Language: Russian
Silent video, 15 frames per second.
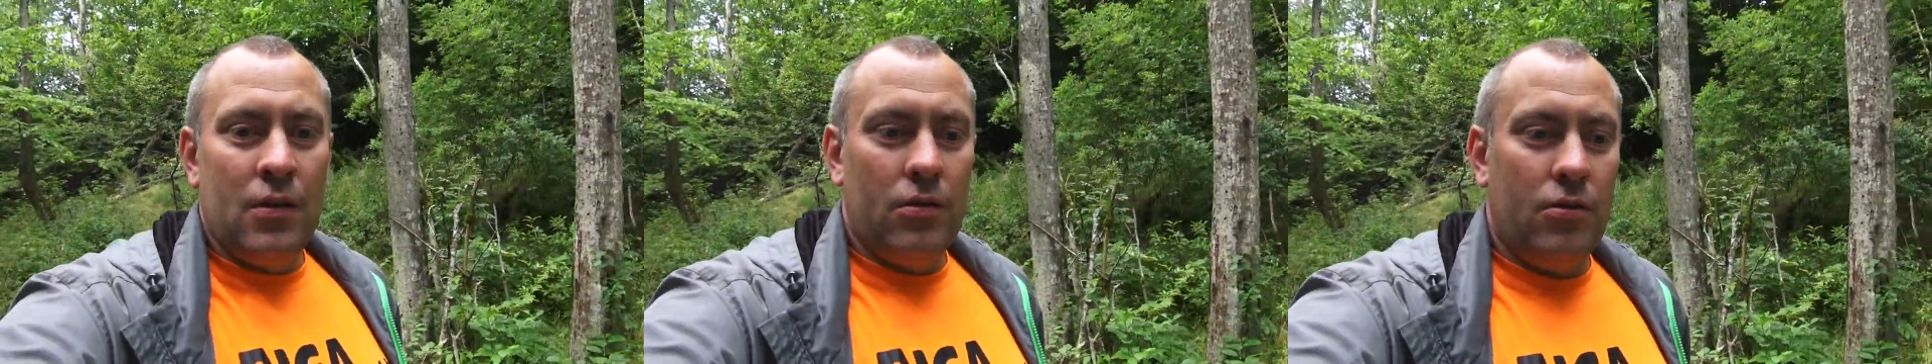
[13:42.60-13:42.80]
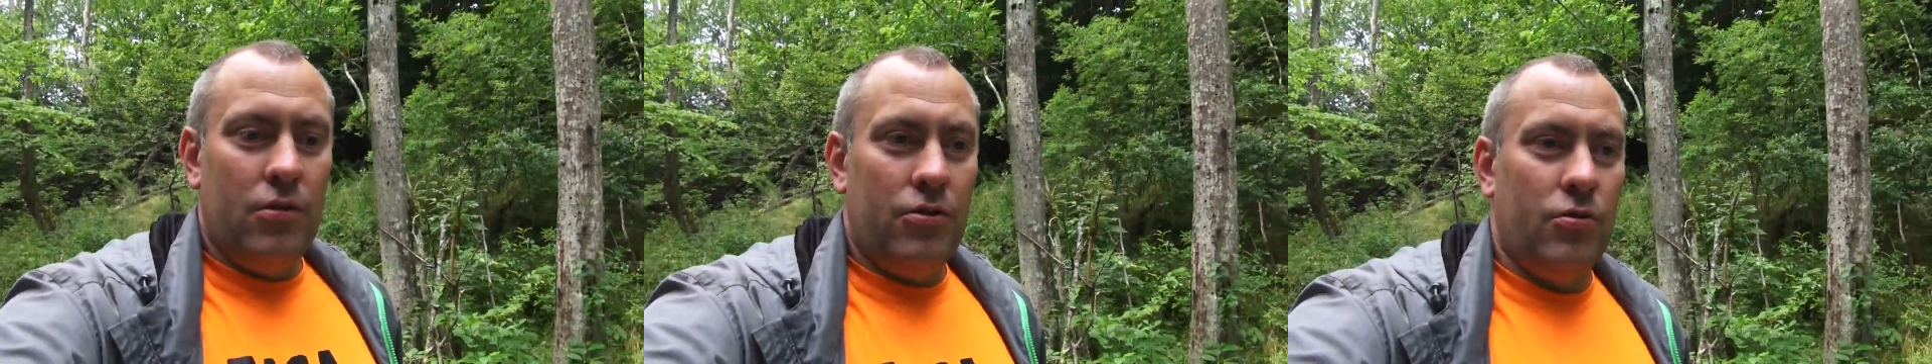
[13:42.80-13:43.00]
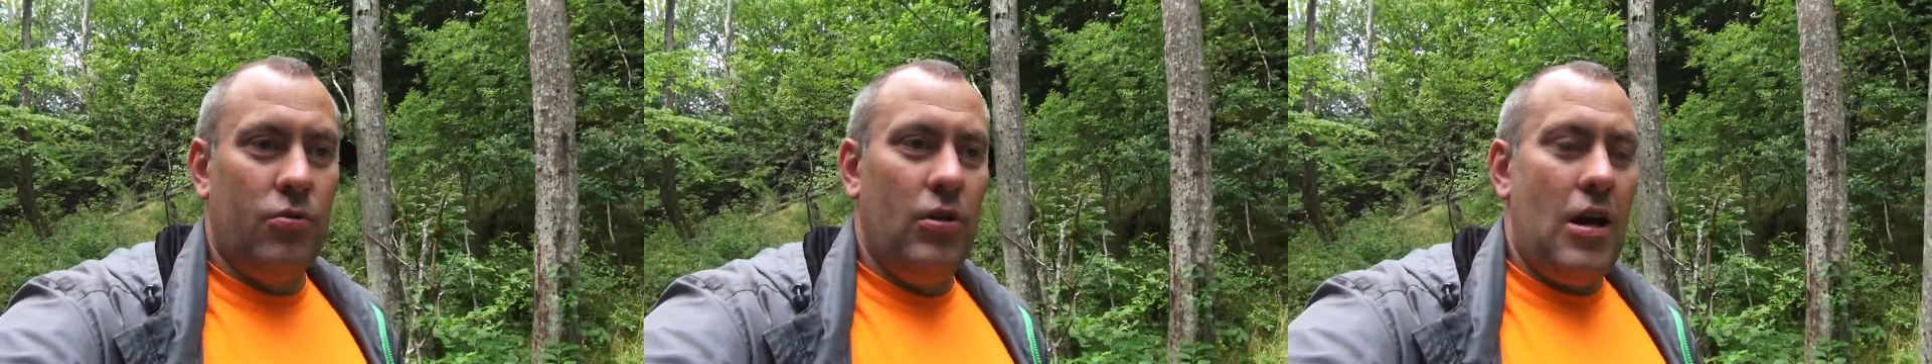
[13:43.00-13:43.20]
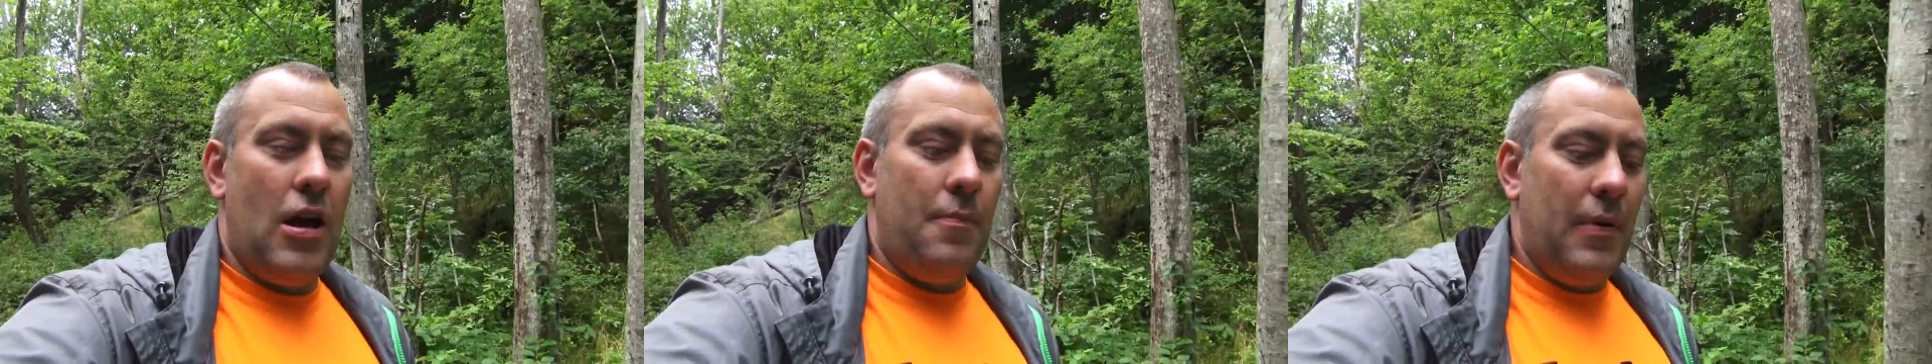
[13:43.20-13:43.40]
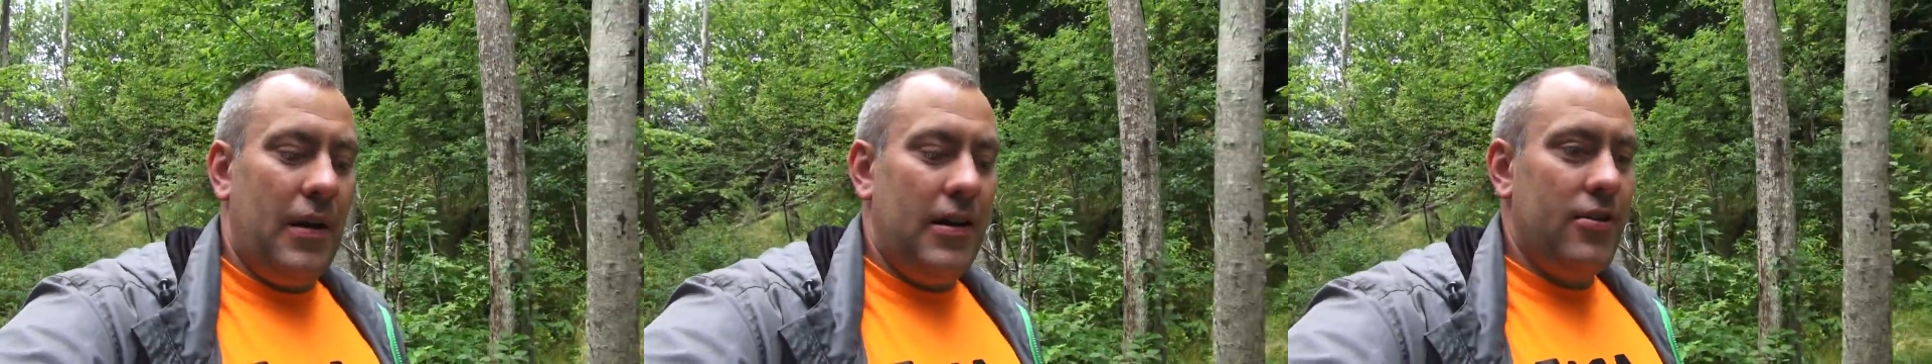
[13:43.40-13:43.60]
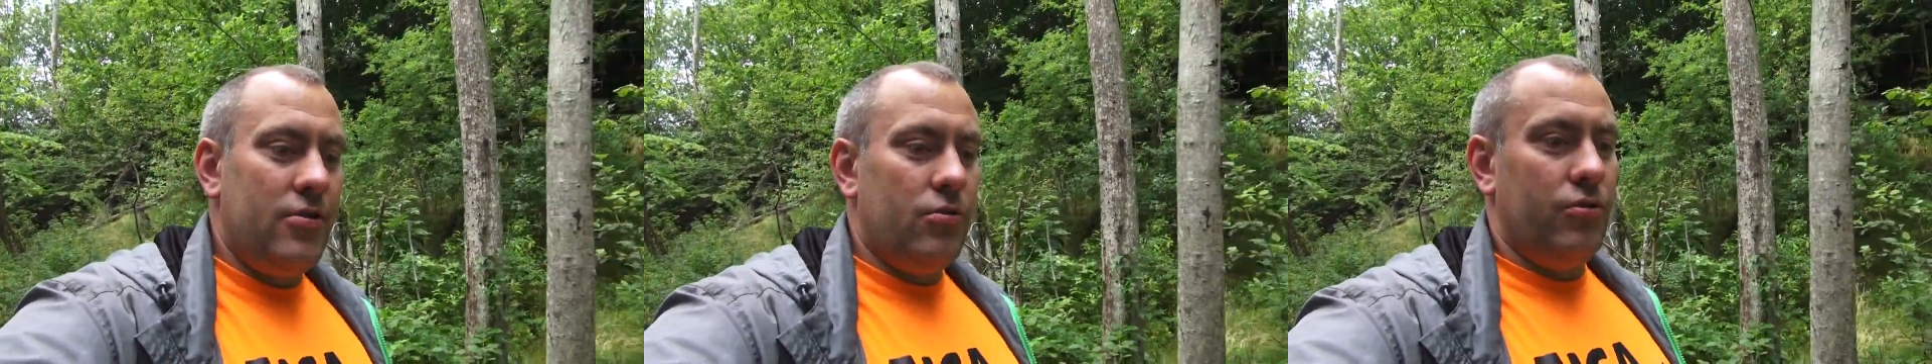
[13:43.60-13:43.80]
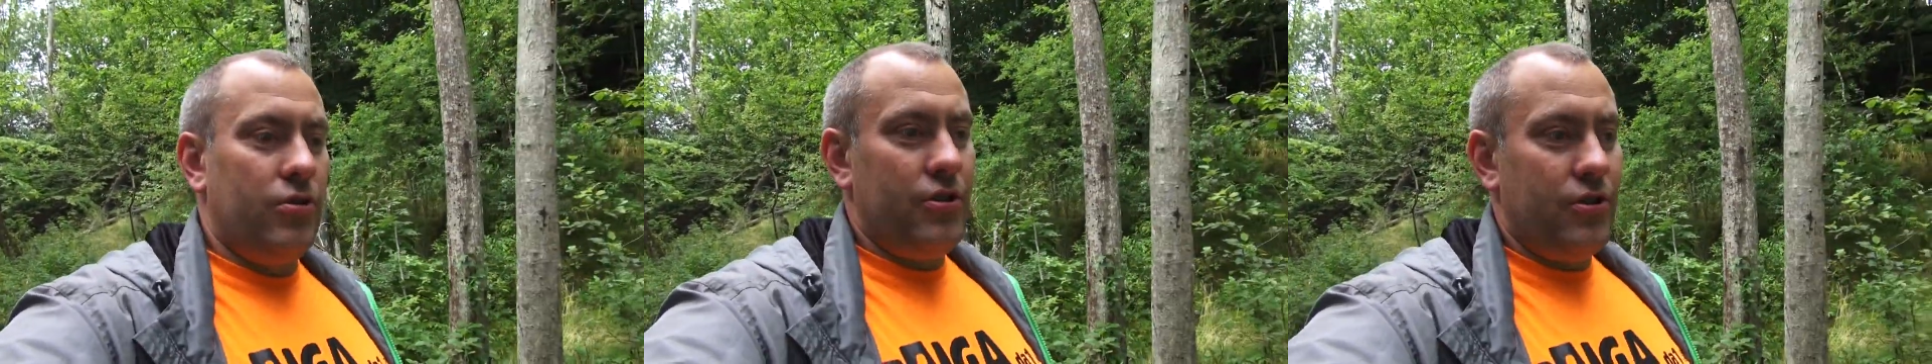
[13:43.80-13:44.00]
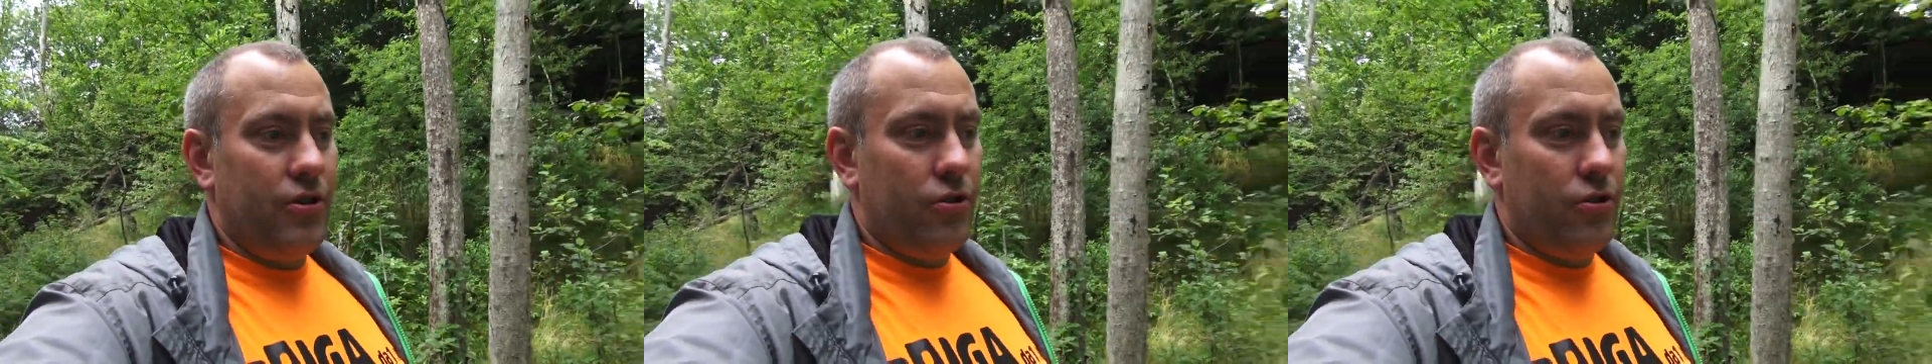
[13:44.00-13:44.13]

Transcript: То есть, гуляя по лесу, здесь